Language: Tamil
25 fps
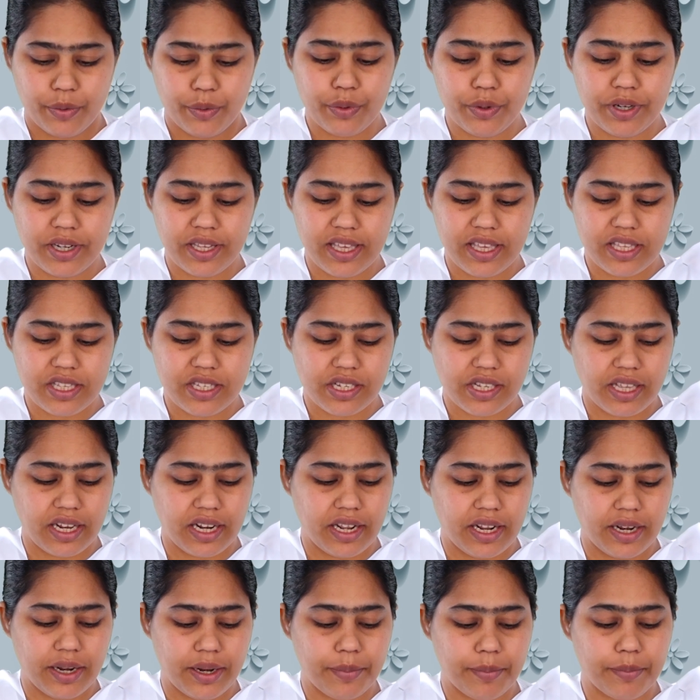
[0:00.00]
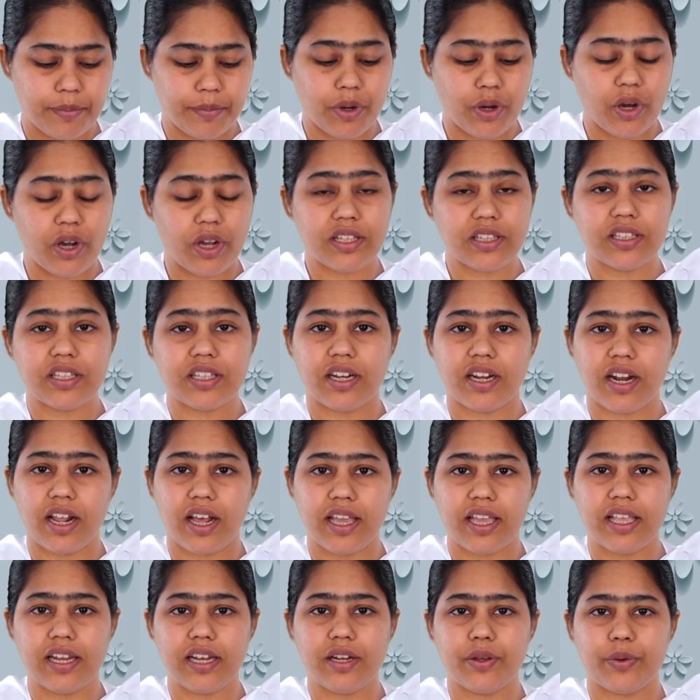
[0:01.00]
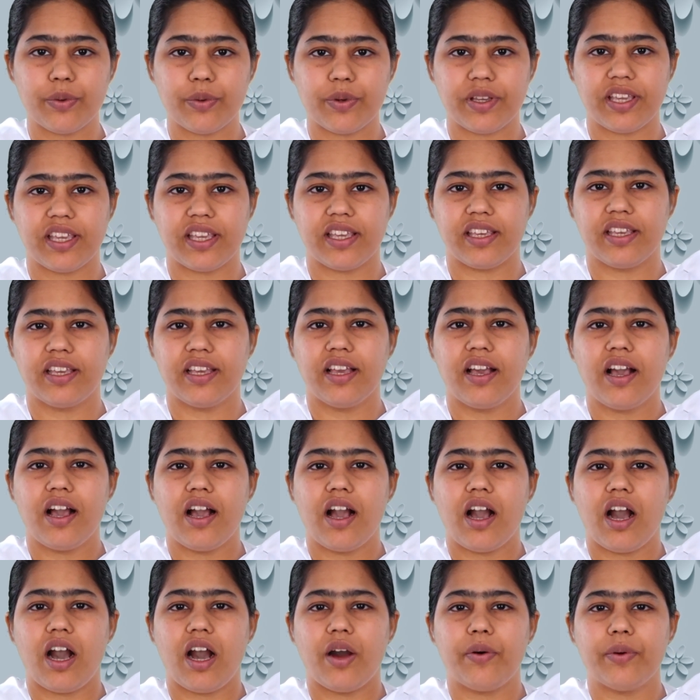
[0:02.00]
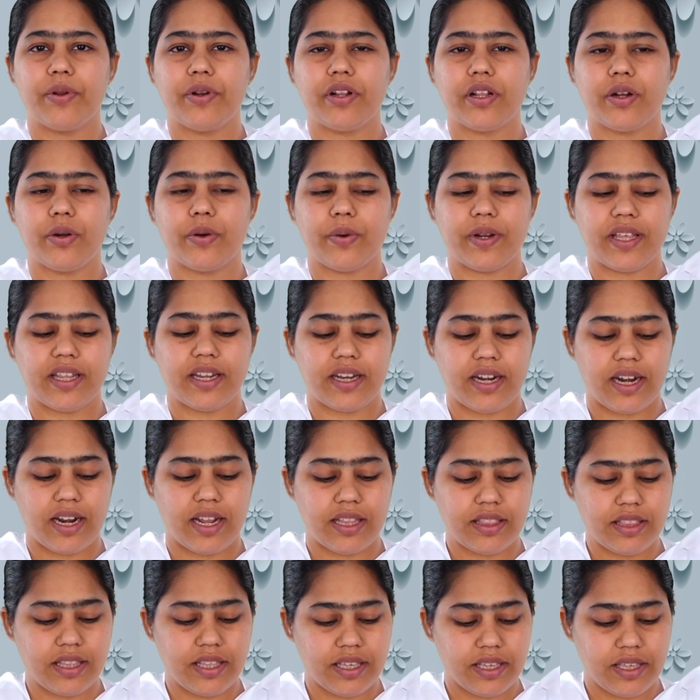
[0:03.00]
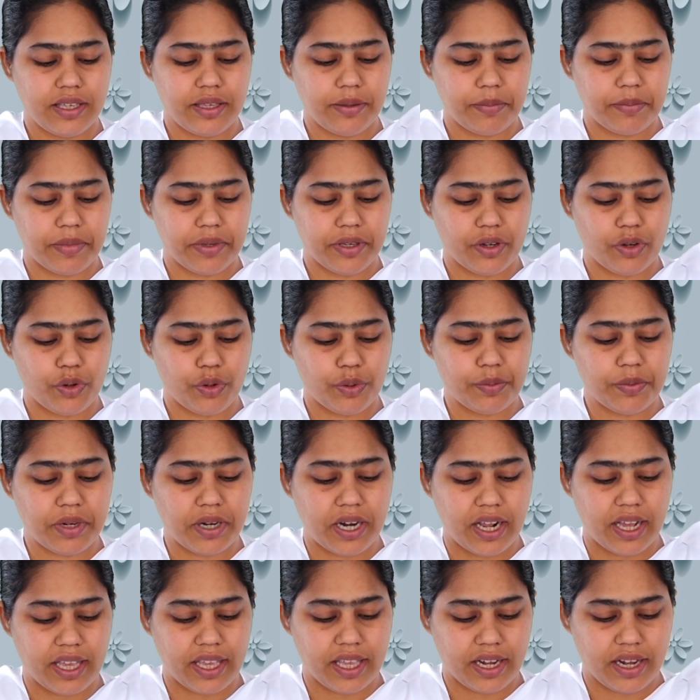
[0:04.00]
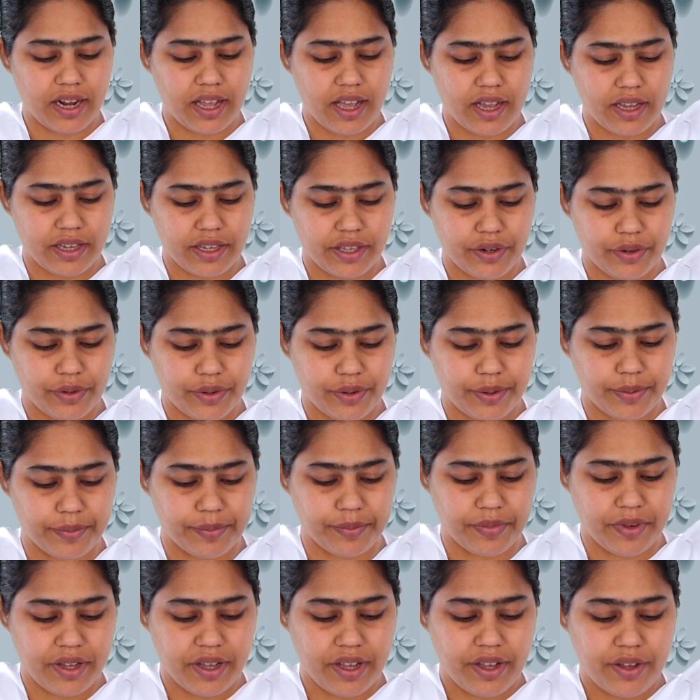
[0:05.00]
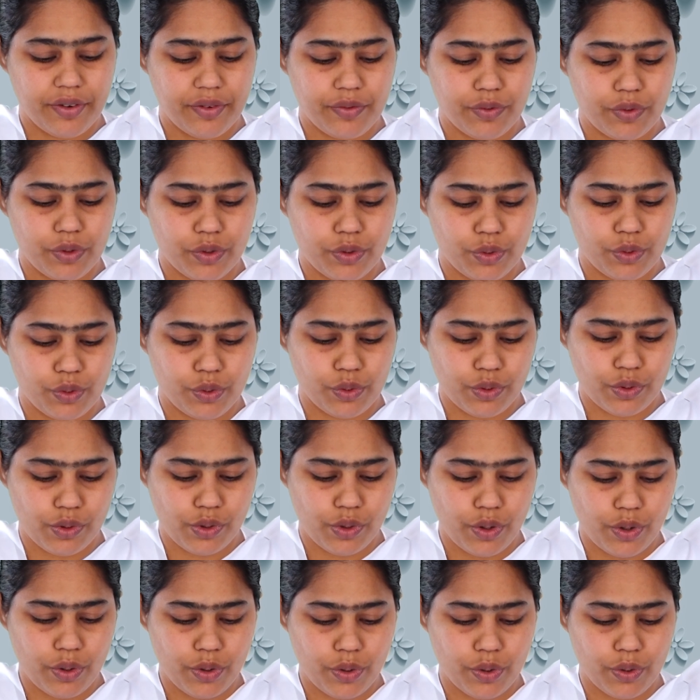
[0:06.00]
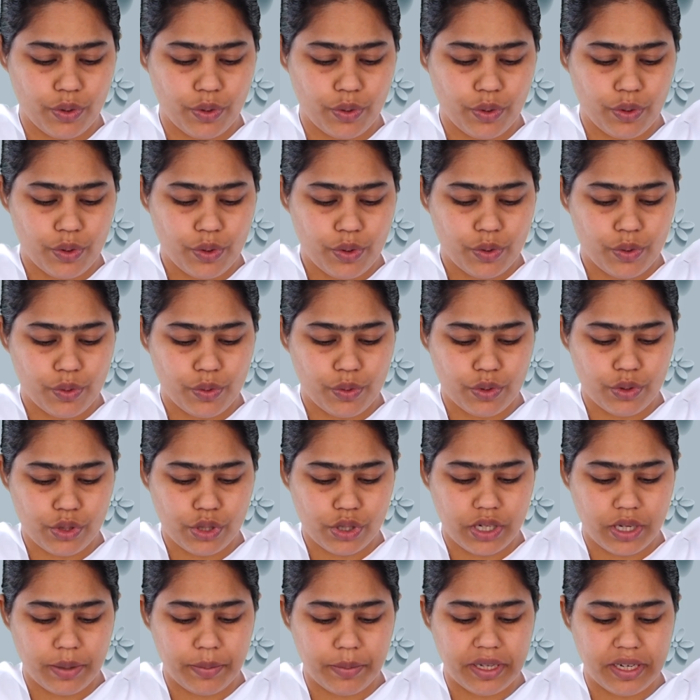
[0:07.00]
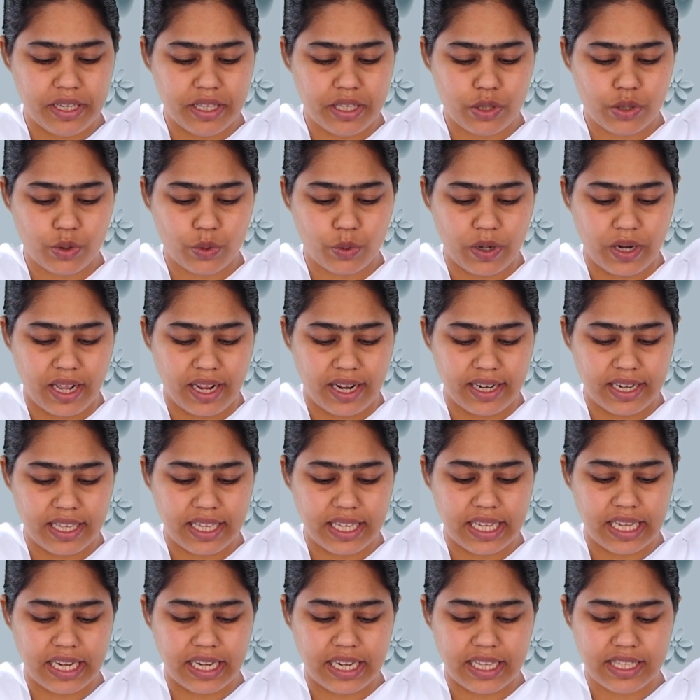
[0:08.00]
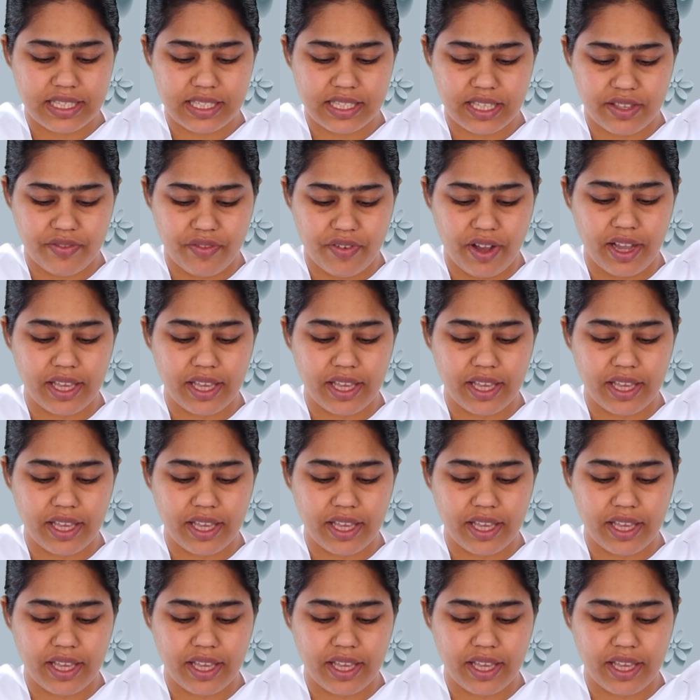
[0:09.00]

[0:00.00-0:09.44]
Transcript: உன்கி சலன் பாத் ராயல் ஹோகி அவர்களுடைய நடத்தை மிகவும் ராயலாக இருக்கும் ஓ दूसरों கோ குஷ்கபரி சுனானிக்கே के